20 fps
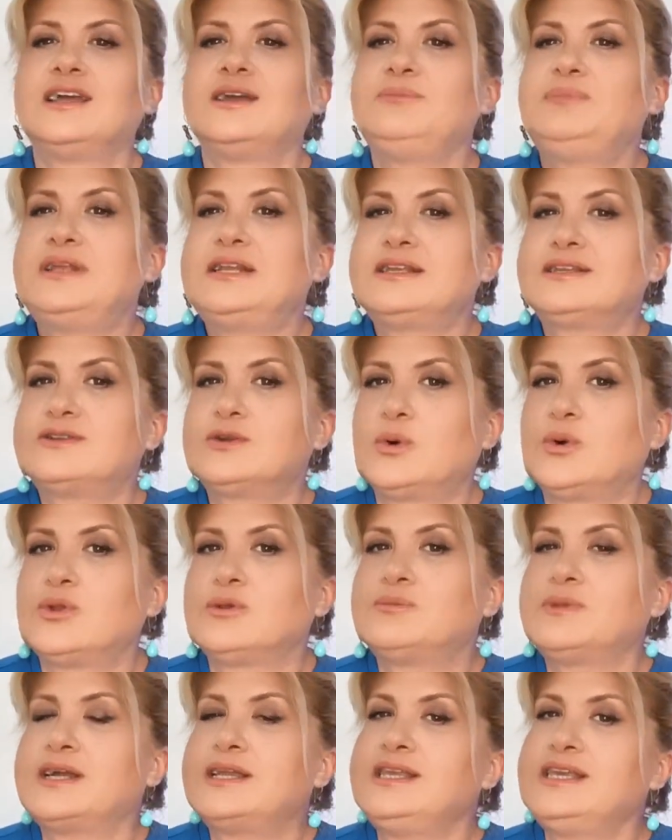E, birlikte
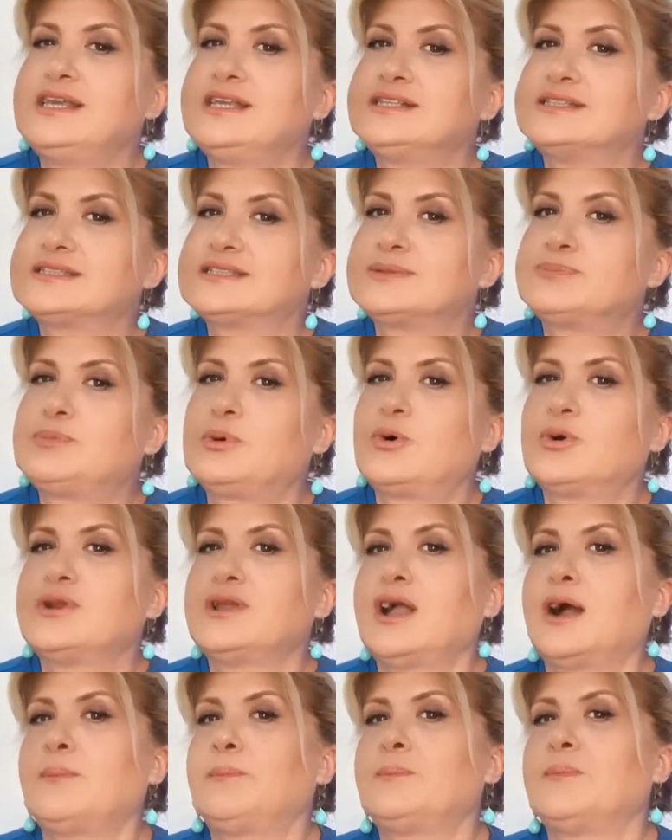olma, yeni spor
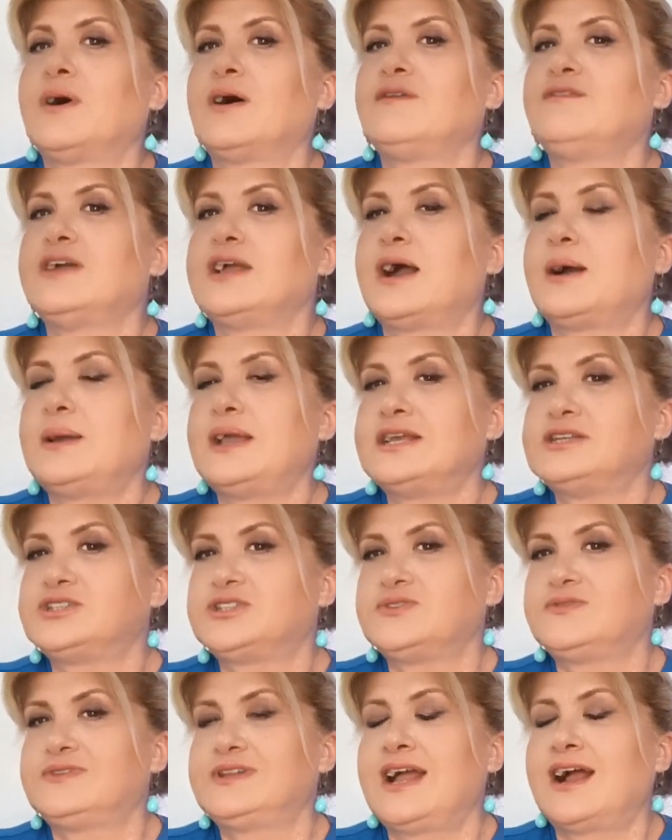yapma veya
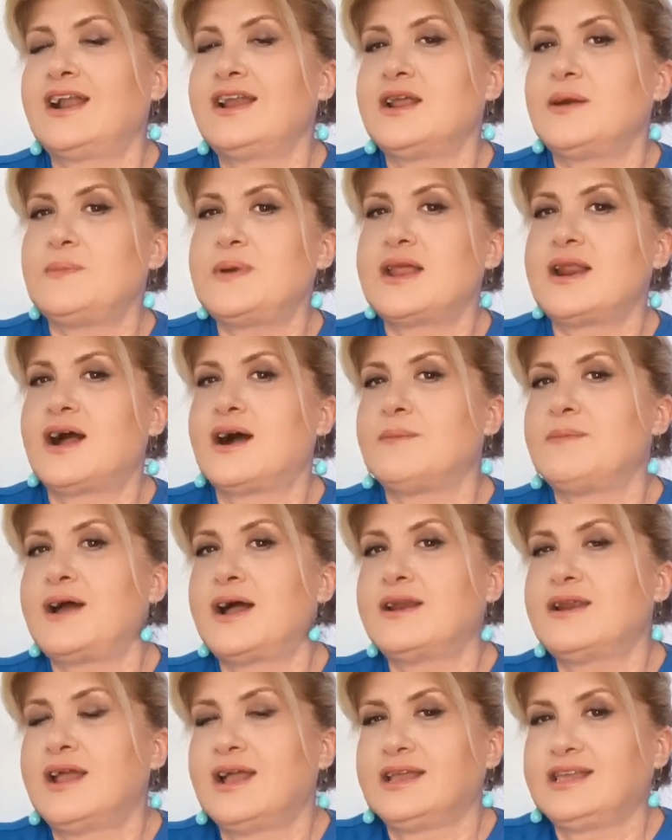çiftlerle
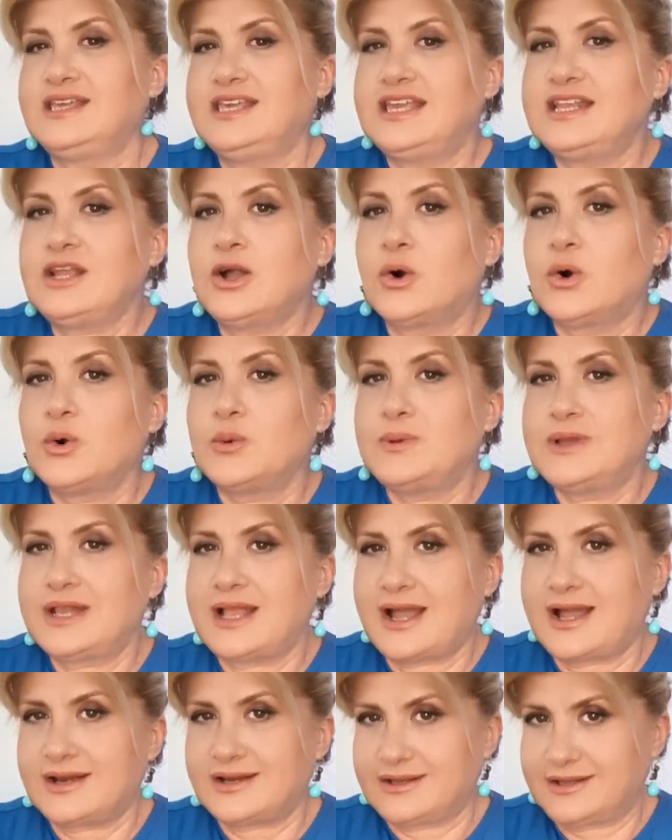beraber yeni
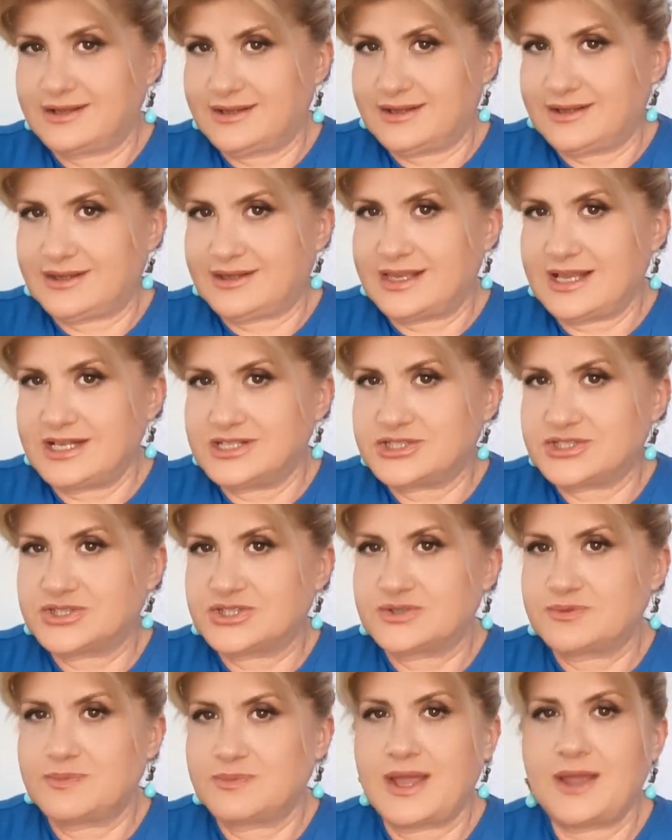hobiler e,
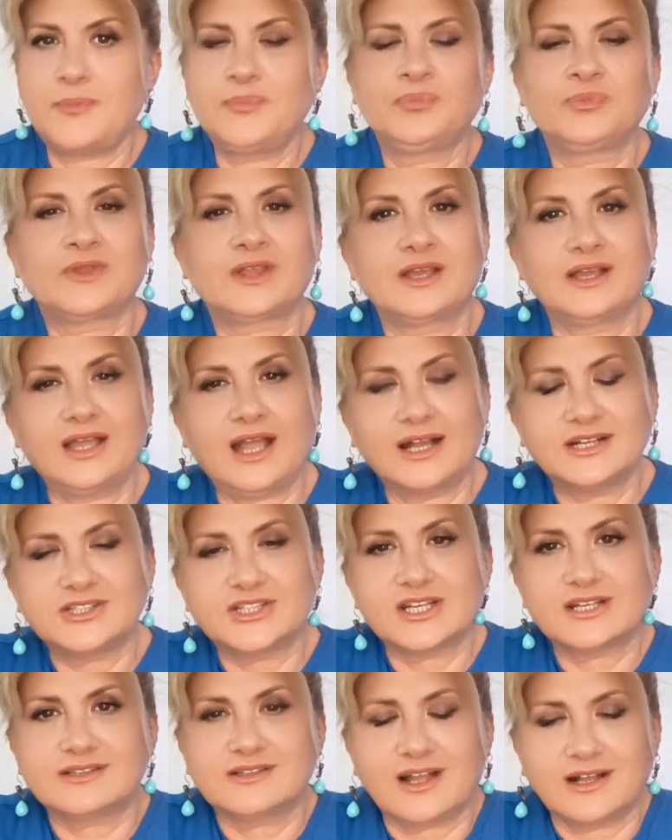geliştirme
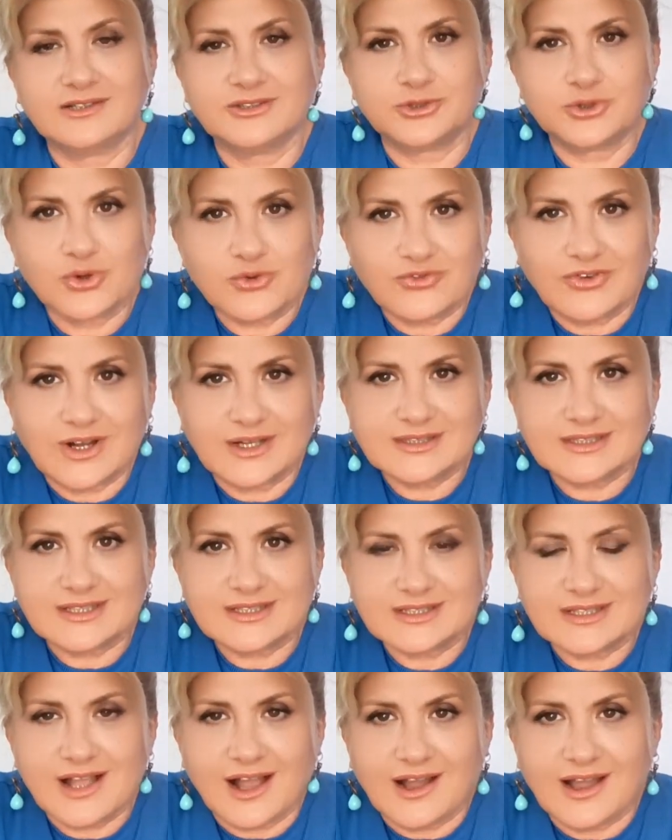gerçekten çok
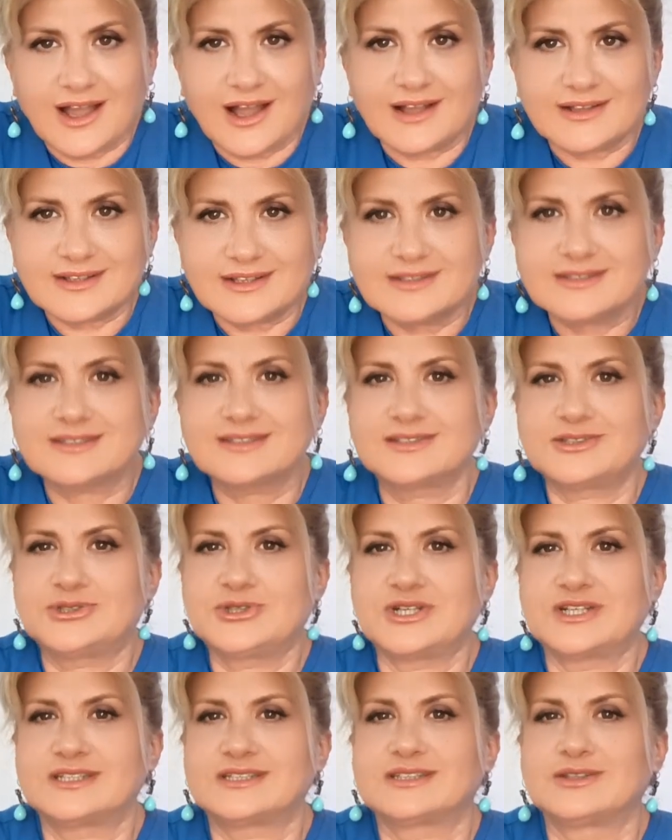fazlasıyla hayatınızın
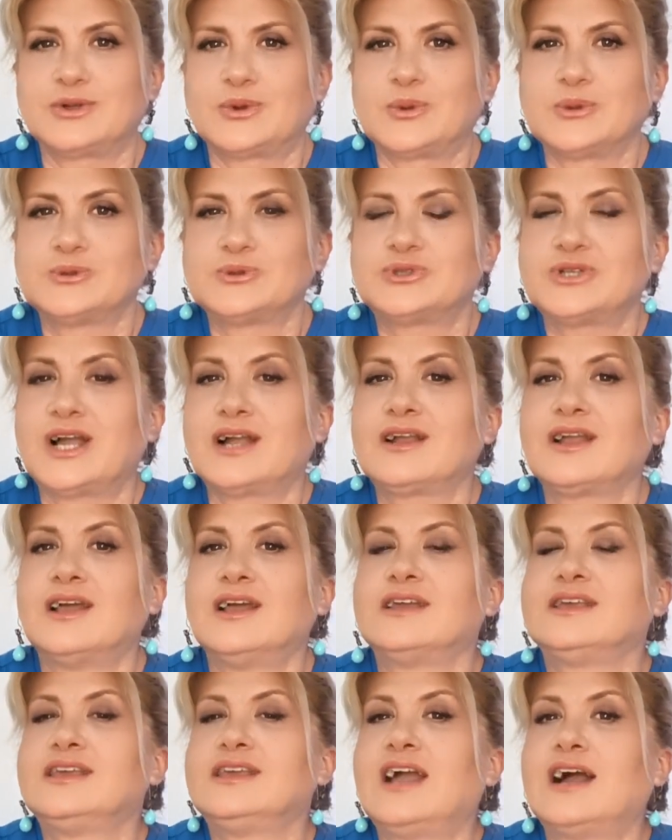içerisinde olacak.
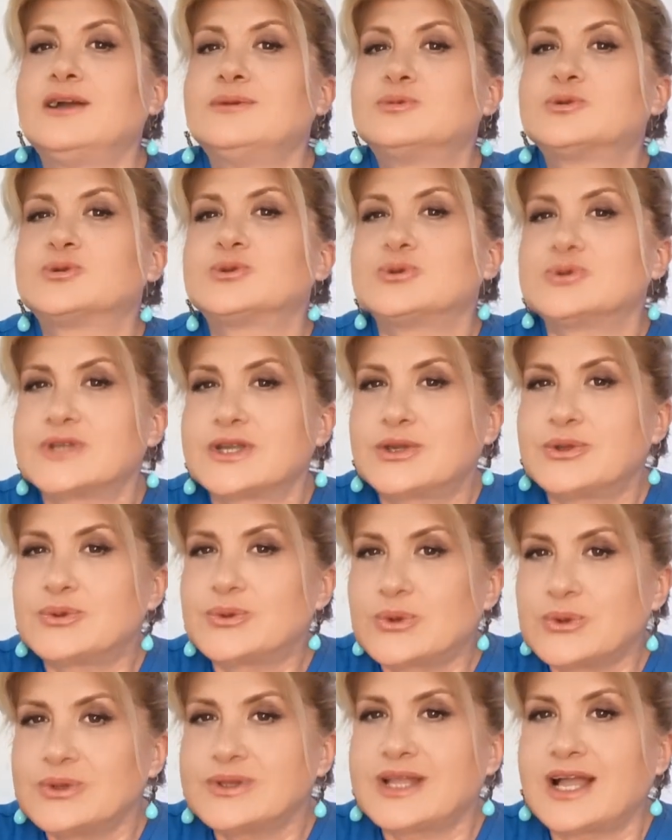Yay burcundaki
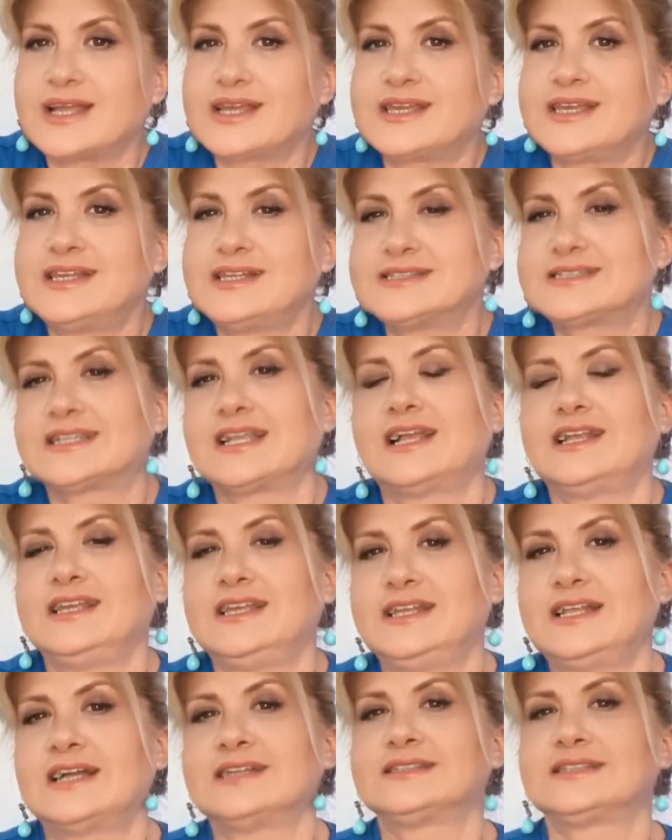dolunay kişisel
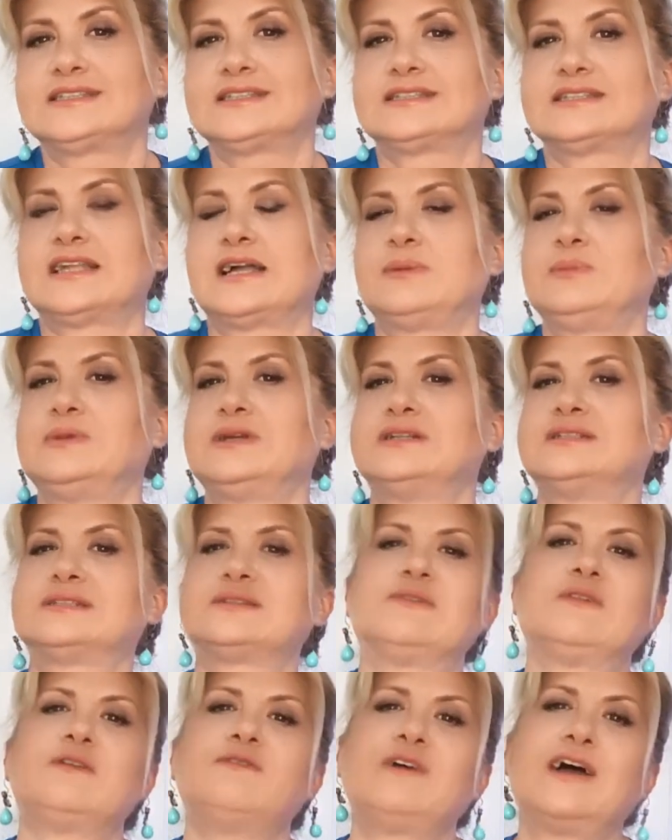inanç
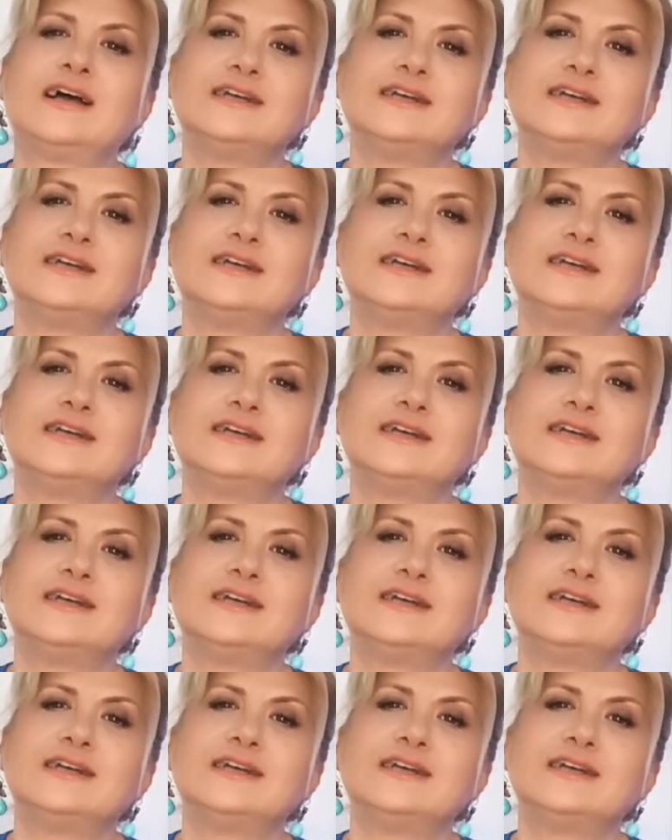sistemlerinizi ve